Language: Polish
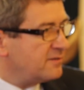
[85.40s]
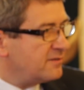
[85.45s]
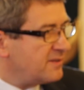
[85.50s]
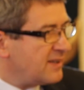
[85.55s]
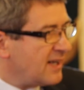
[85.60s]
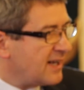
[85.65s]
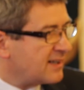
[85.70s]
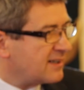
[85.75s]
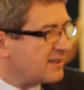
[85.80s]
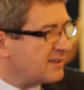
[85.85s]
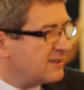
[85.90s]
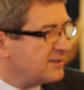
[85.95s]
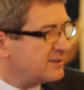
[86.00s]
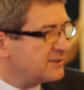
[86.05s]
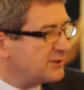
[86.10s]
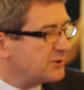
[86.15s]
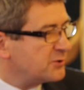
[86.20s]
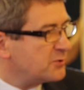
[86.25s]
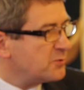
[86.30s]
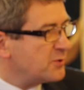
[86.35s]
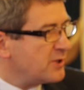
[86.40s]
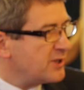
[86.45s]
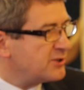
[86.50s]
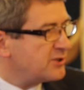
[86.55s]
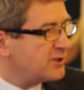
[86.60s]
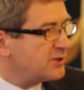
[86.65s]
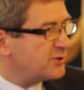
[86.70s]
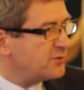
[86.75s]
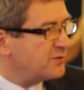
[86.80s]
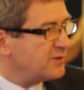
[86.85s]
jak sytuuje
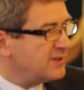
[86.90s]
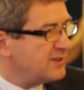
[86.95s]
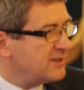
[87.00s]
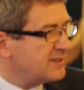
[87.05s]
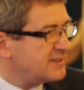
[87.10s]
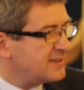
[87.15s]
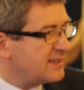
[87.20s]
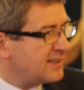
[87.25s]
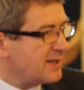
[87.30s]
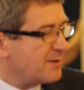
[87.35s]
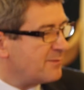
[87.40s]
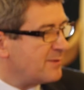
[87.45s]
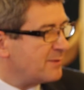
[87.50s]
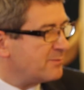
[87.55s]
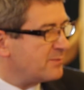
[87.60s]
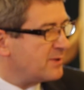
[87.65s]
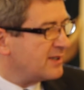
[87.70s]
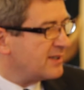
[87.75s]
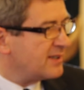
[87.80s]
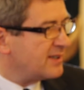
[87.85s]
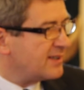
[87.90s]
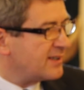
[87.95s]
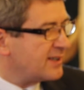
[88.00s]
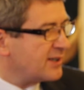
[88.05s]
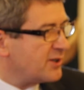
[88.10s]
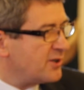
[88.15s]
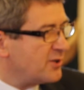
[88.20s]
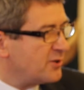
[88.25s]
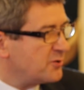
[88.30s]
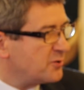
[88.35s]
się Świdnica na mapie
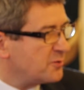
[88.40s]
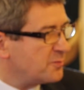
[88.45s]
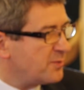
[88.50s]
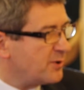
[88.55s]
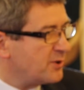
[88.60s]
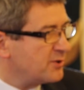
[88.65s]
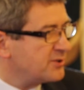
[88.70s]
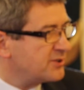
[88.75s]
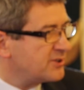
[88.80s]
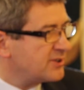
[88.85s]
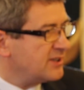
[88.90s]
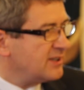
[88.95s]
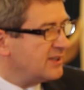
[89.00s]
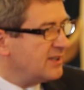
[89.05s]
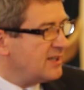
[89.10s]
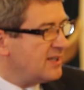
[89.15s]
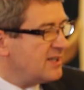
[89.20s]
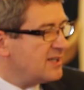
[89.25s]
regionu Polski,